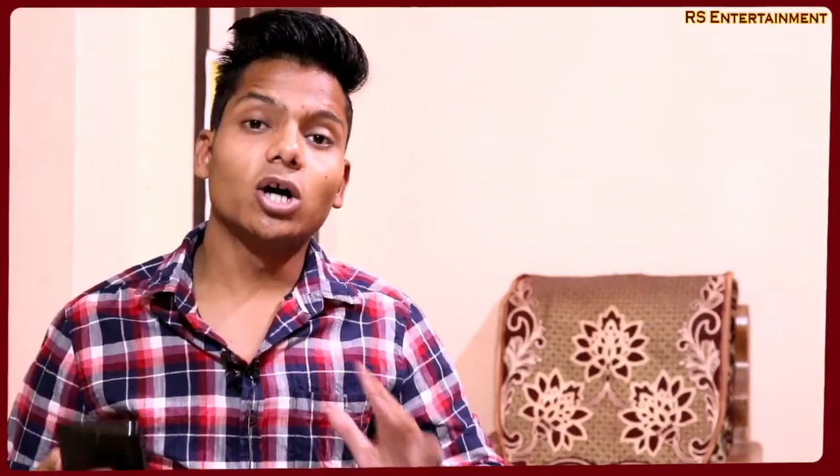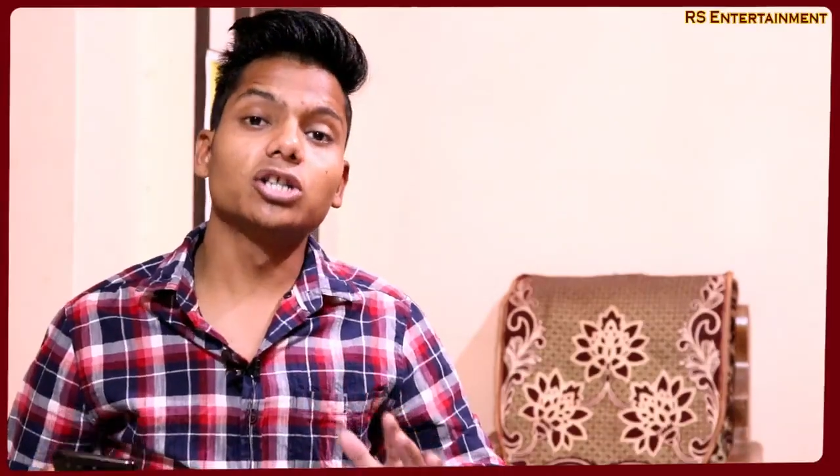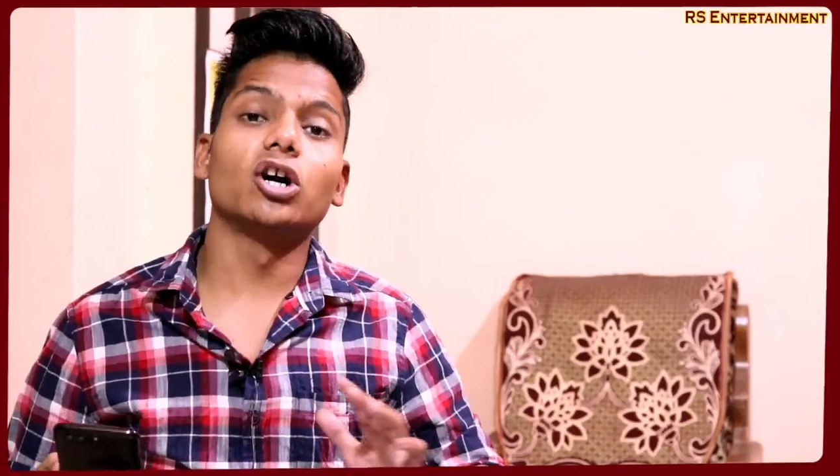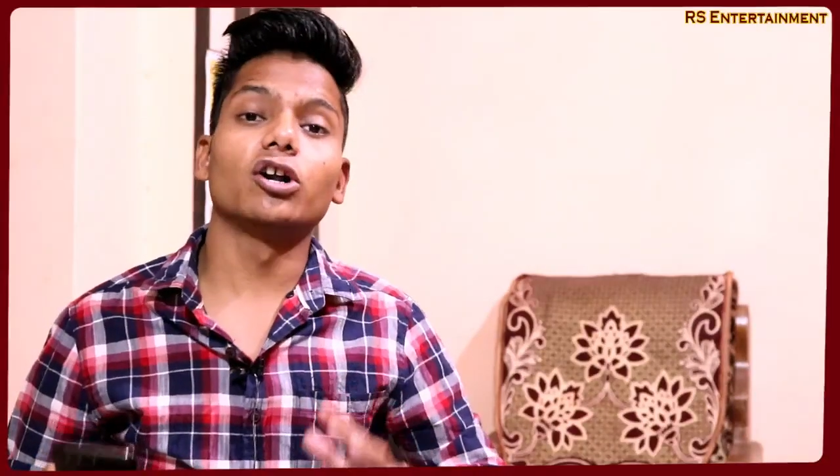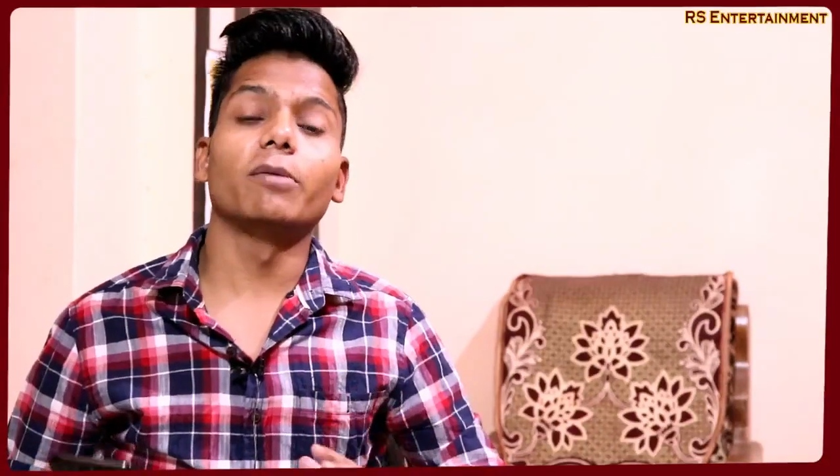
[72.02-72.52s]
और
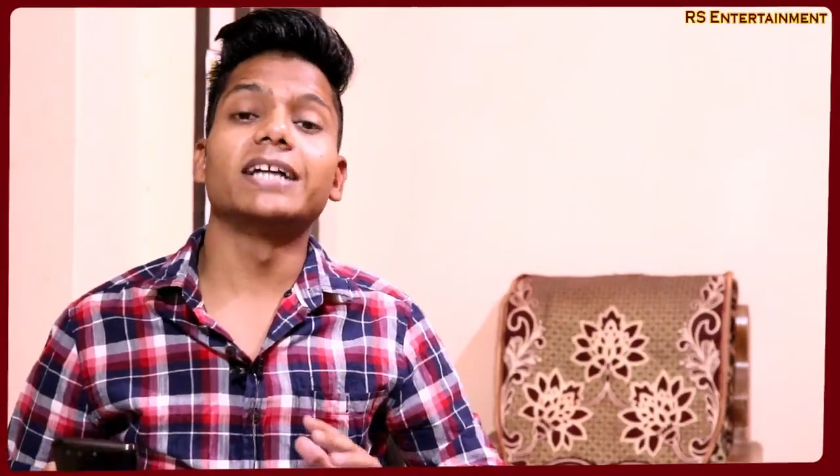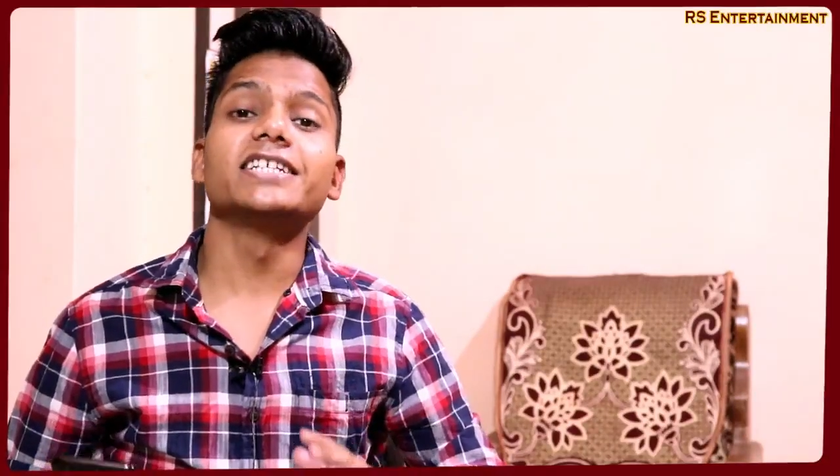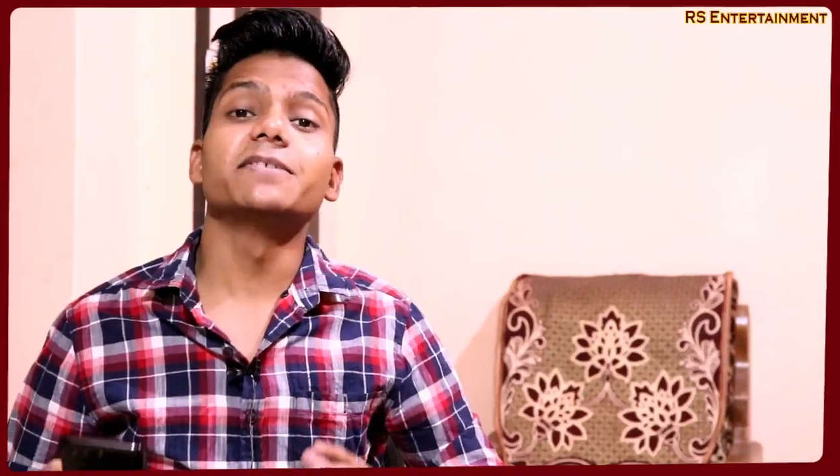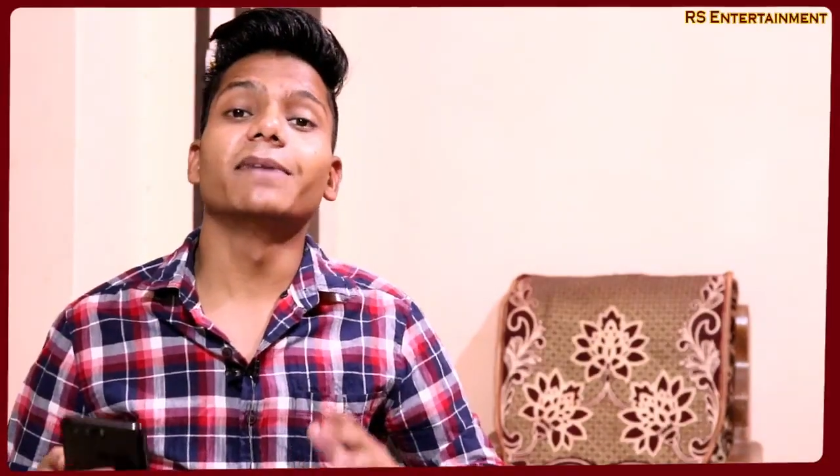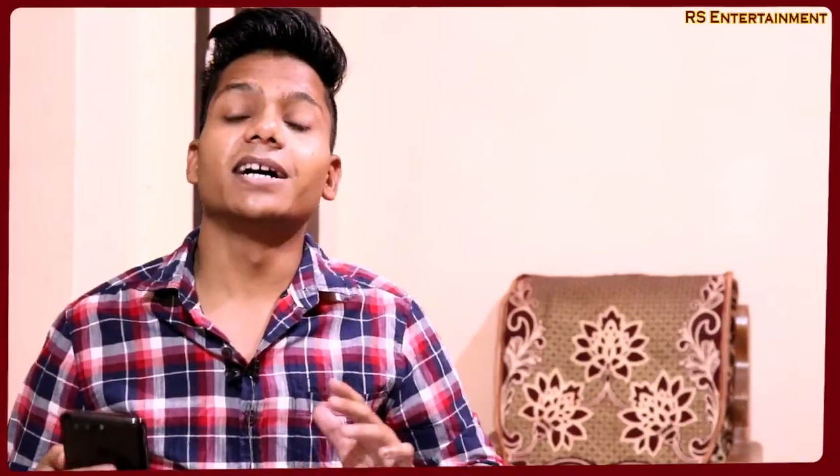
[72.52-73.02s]
दोनों
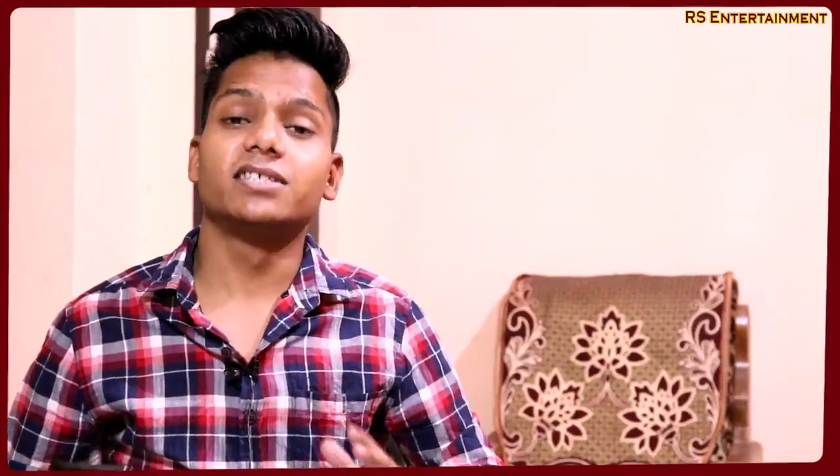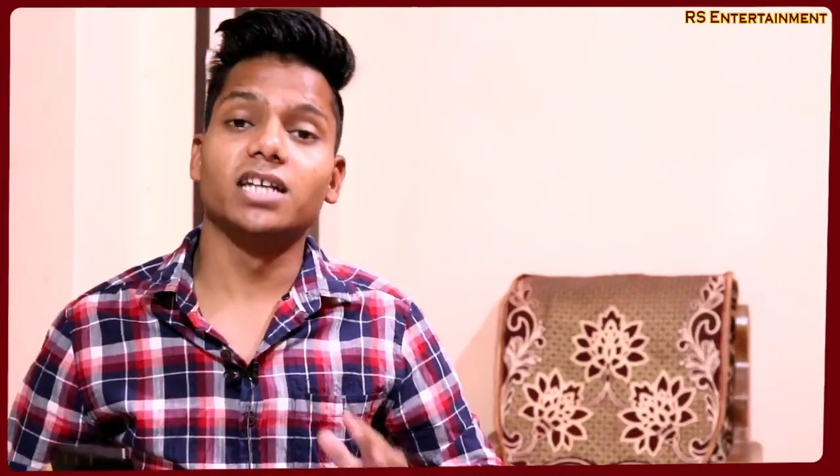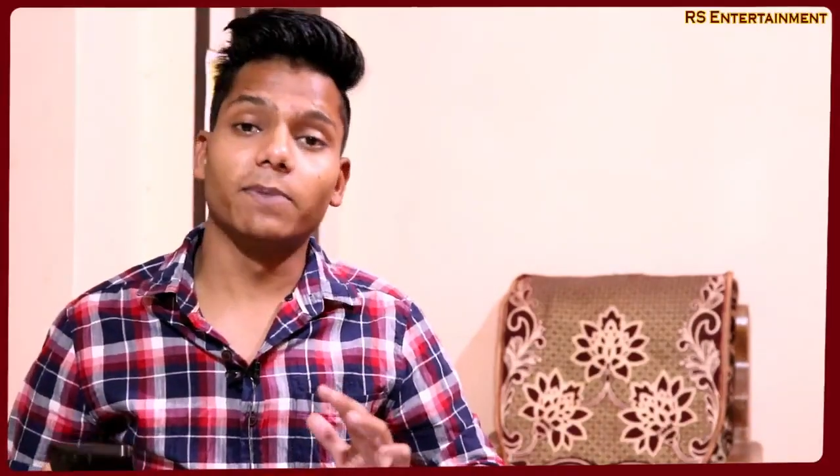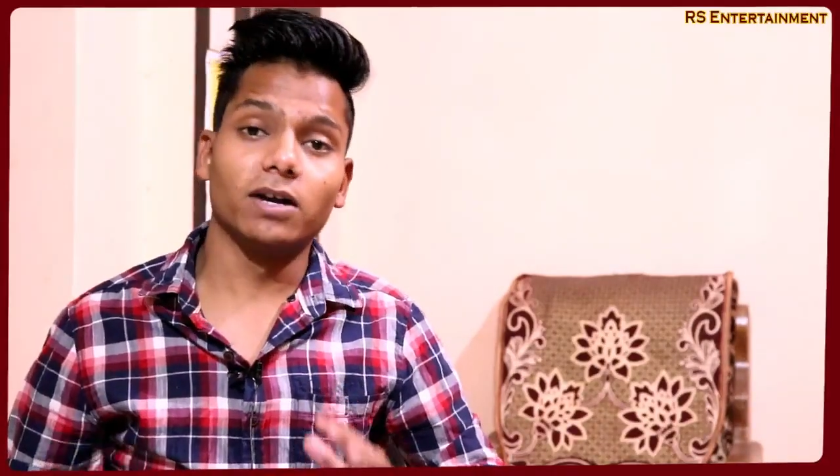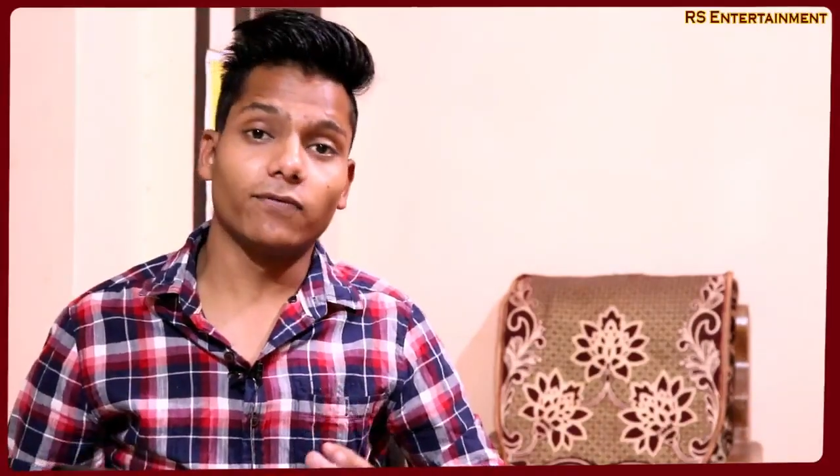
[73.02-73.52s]
मैचेस में
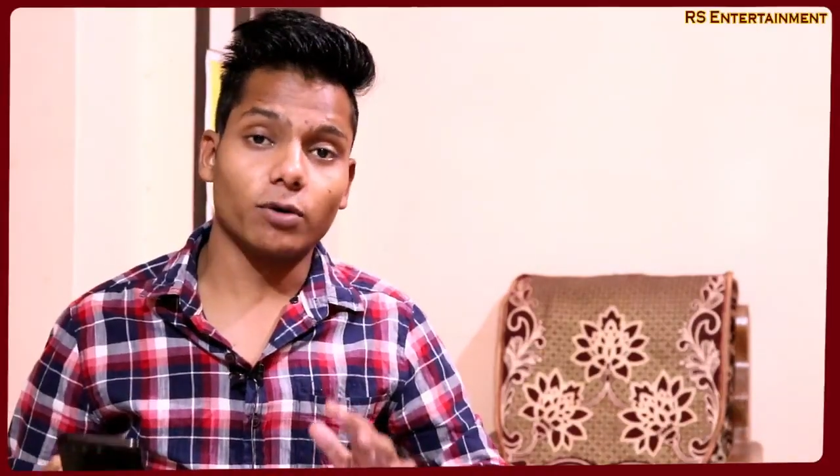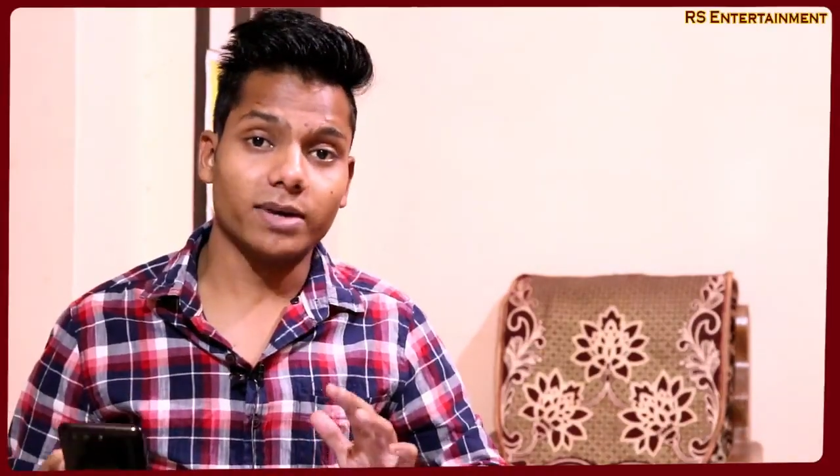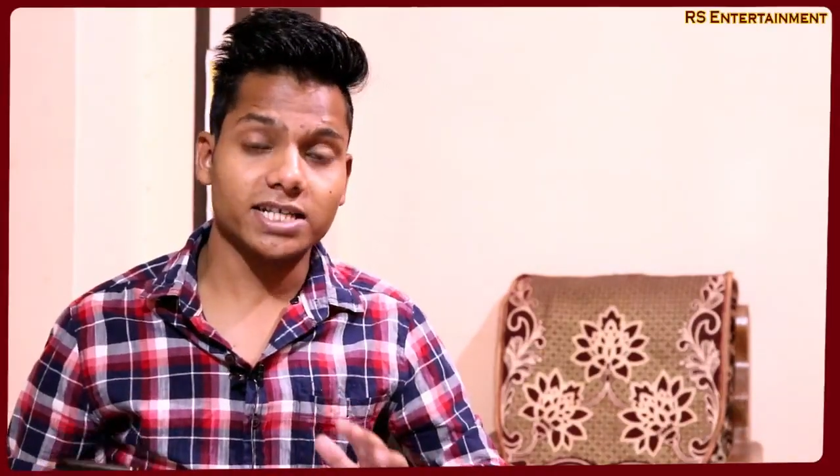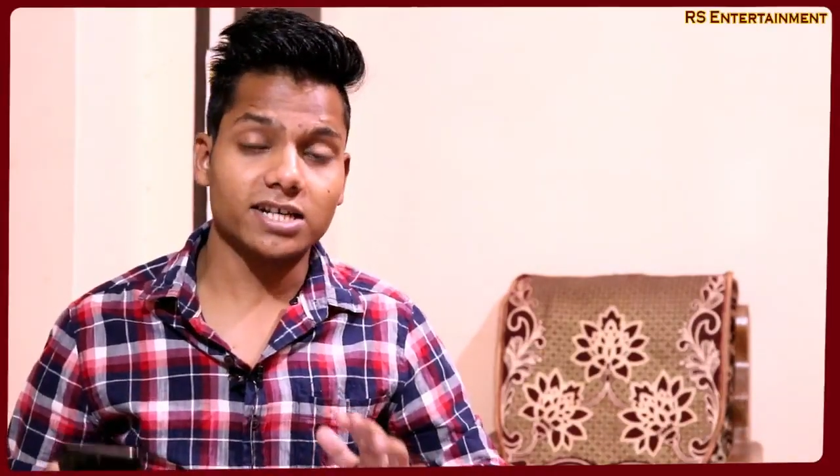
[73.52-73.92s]
अच्छी परफॉर्मेंस परफॉर्मेंस